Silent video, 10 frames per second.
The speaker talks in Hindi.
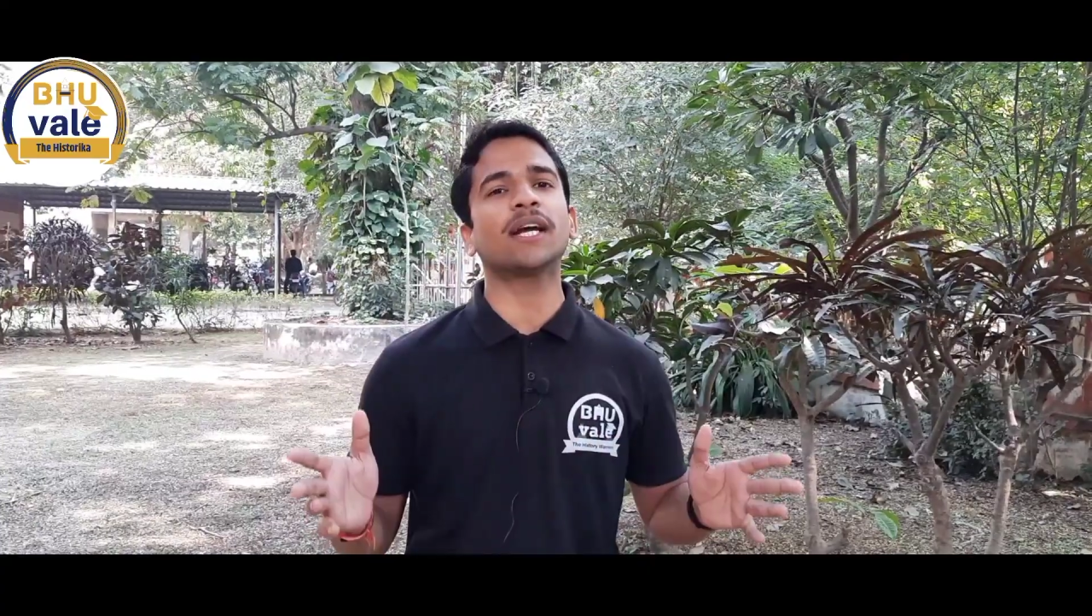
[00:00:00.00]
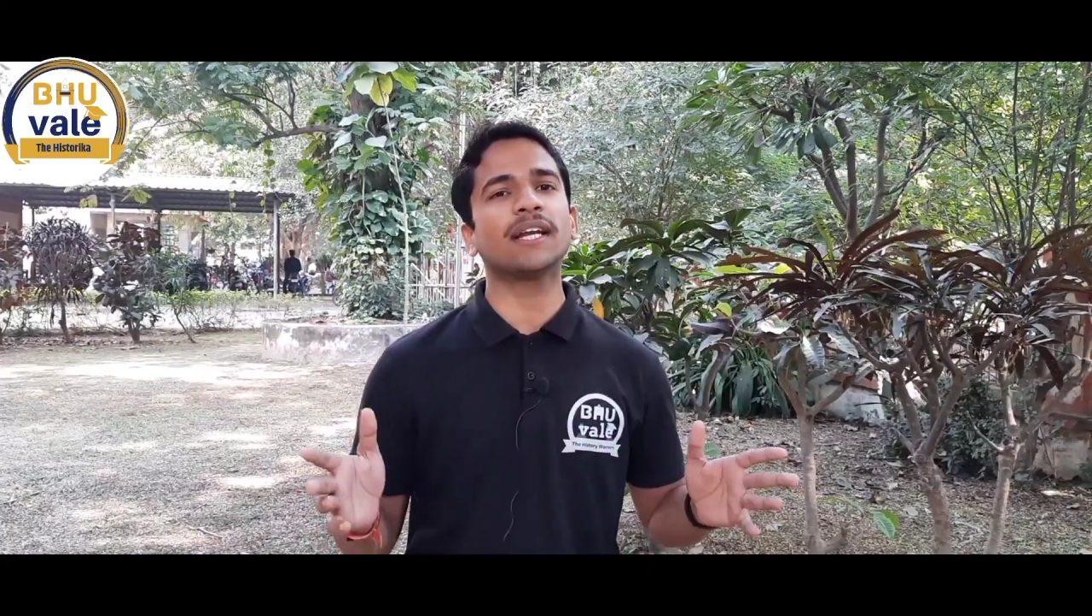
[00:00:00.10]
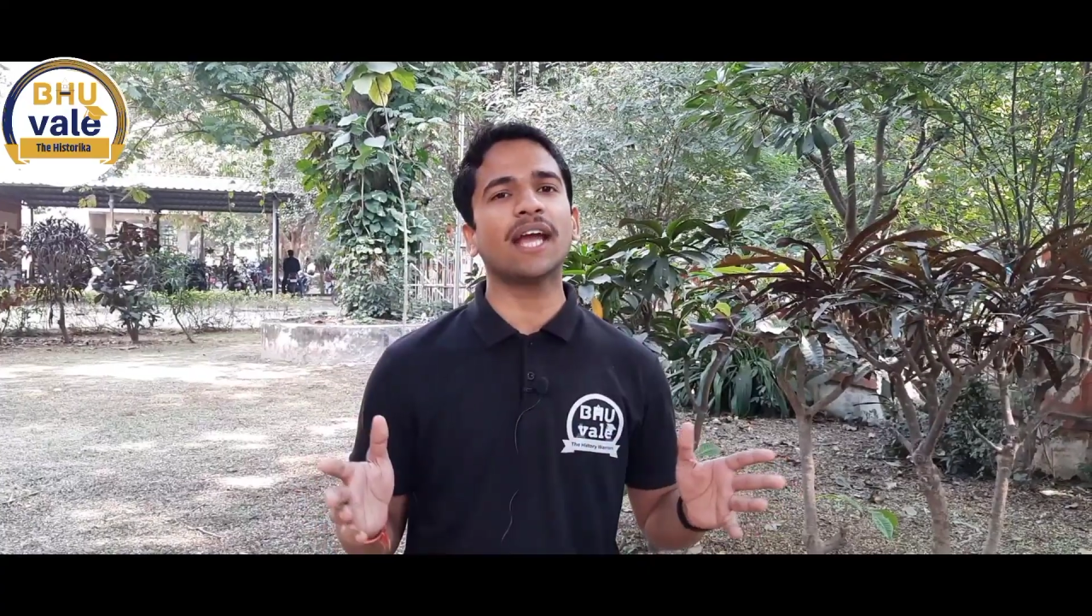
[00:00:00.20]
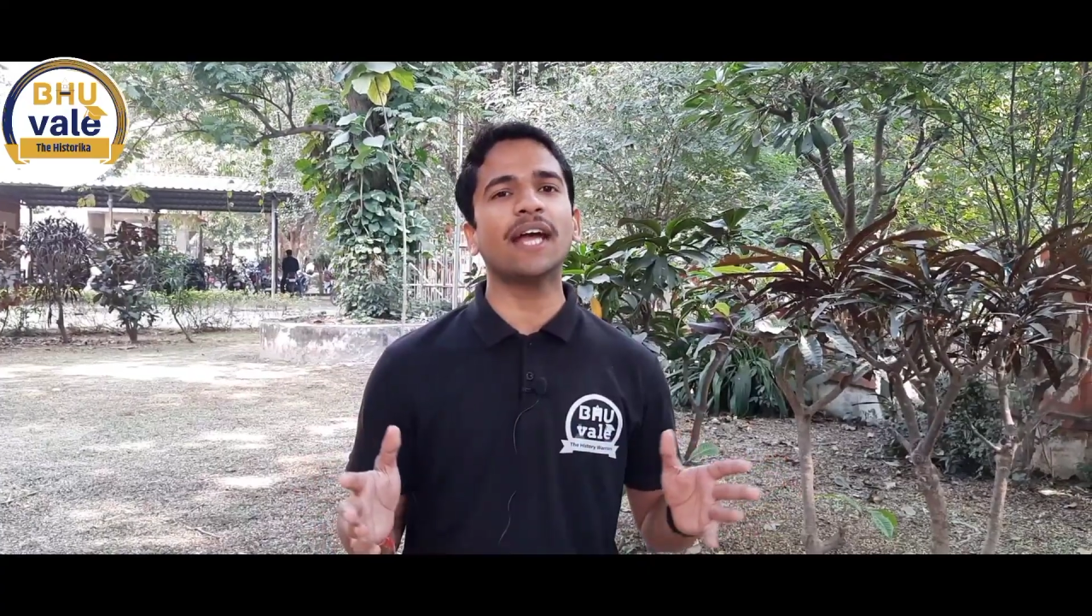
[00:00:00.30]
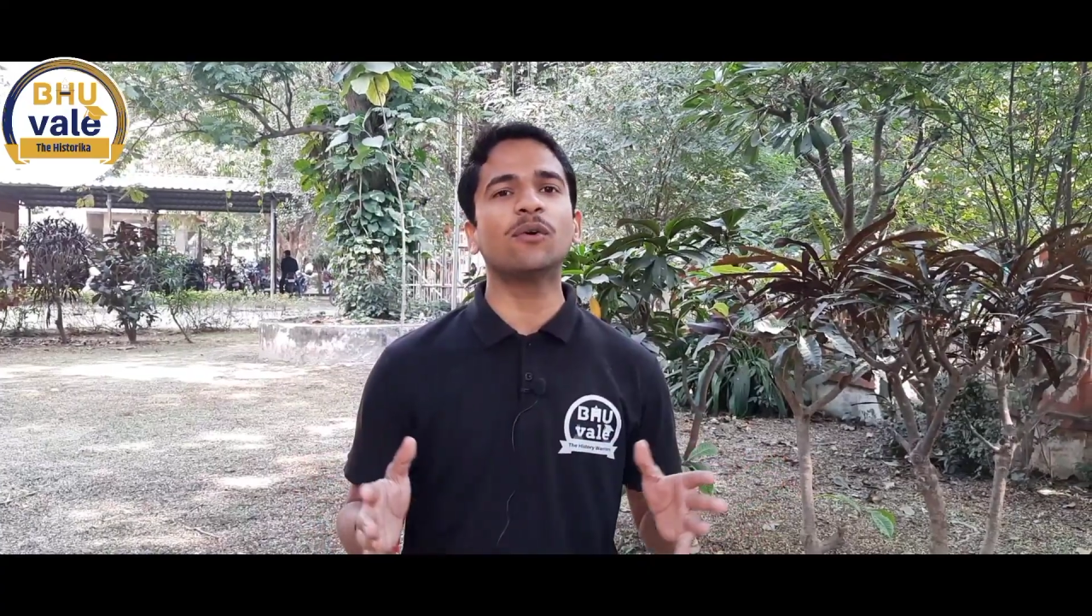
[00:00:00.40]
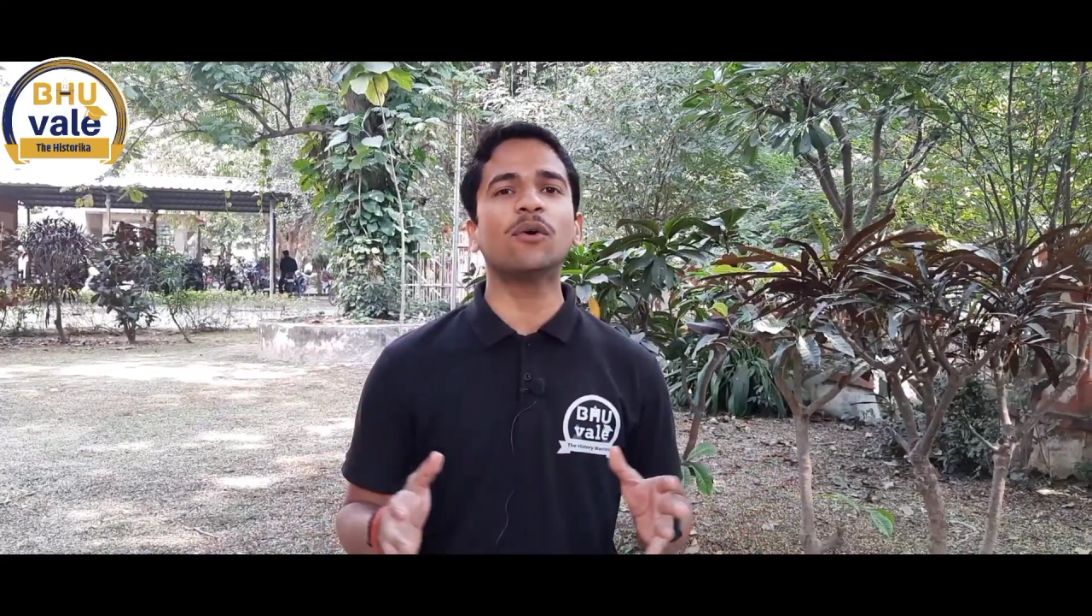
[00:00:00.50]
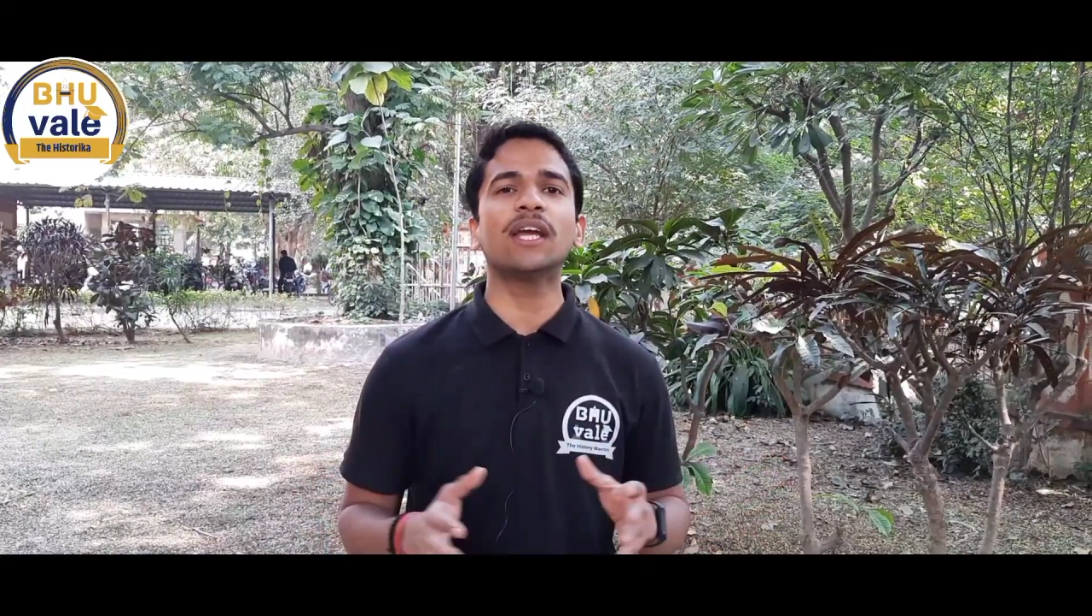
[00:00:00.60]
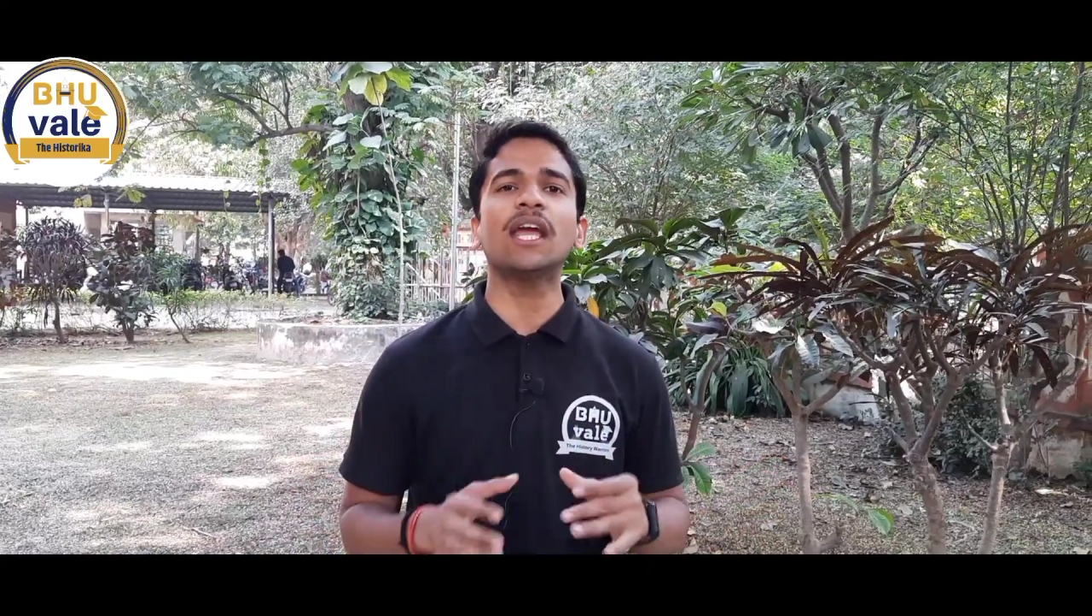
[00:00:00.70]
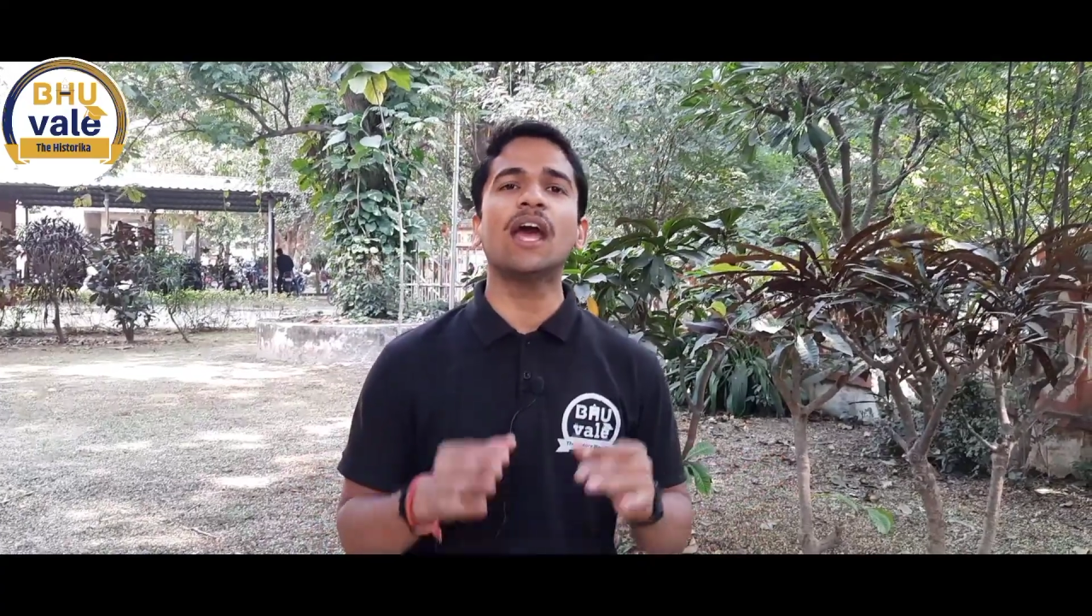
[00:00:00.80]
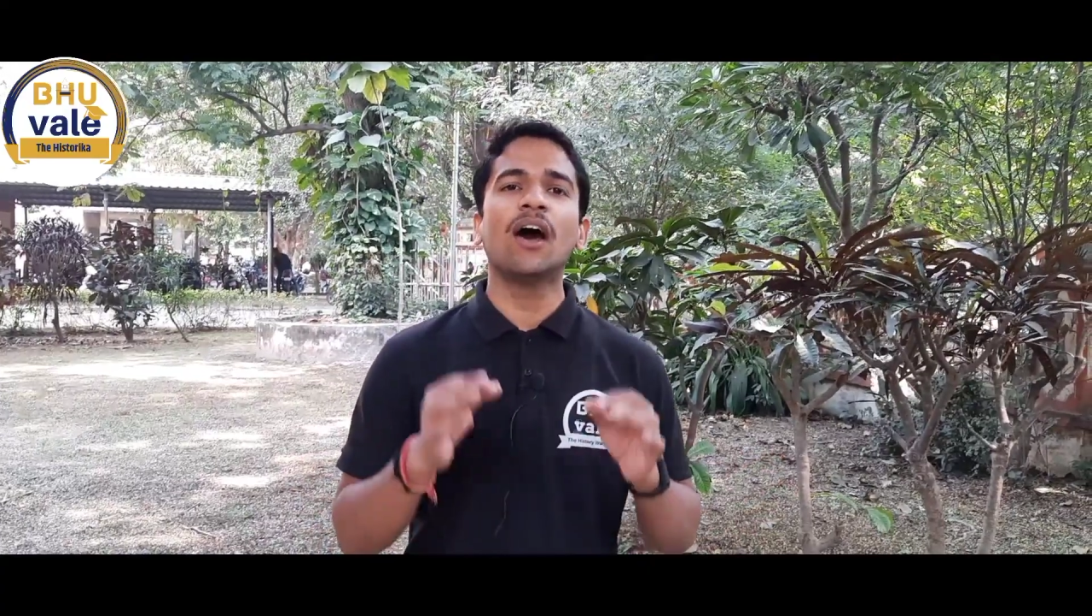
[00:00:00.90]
प्रक्रियाएं होंगी